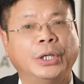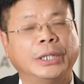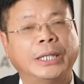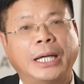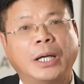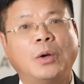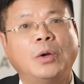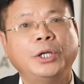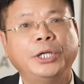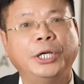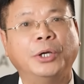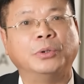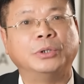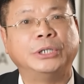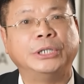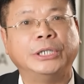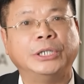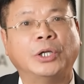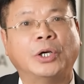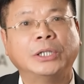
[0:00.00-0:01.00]
Đã có nhiều
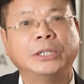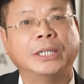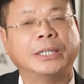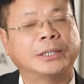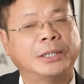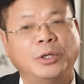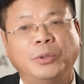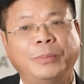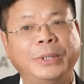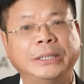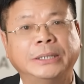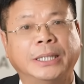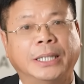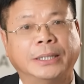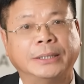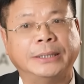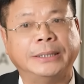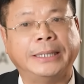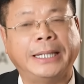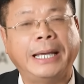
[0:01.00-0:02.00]
chị nói rằng thôi bây
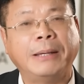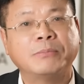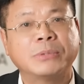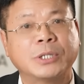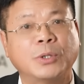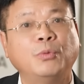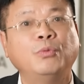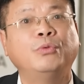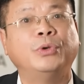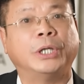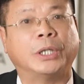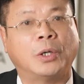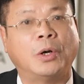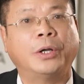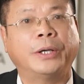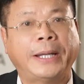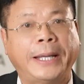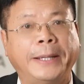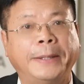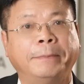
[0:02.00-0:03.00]
giờ thì em sống vì
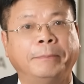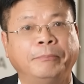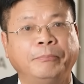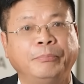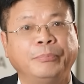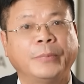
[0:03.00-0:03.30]
con em,